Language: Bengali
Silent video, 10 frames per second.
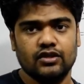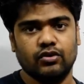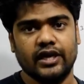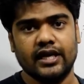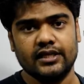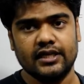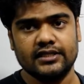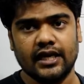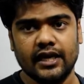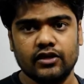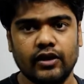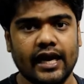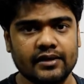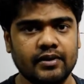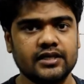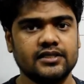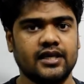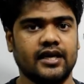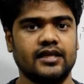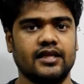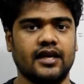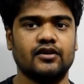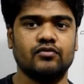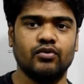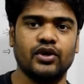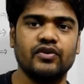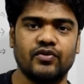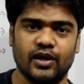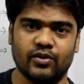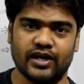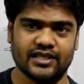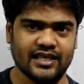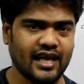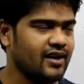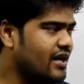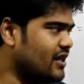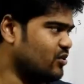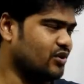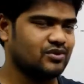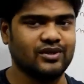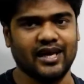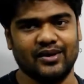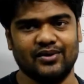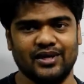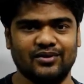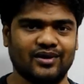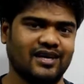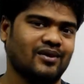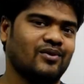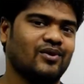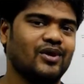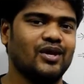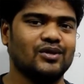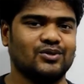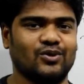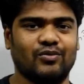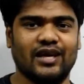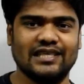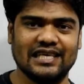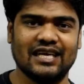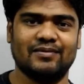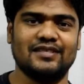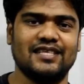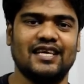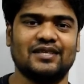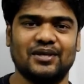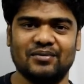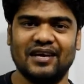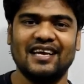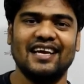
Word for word: তো এক্ষেত্রে যারা একটু অ্যাডভান্স থাকেন তারা একটু বোরিং ফিল করেন যে এগুলো এত কিছু দেখানোর কী দরকার এগুলো ছোটোবেলায় শিখে ফেলছি আসলে ভাই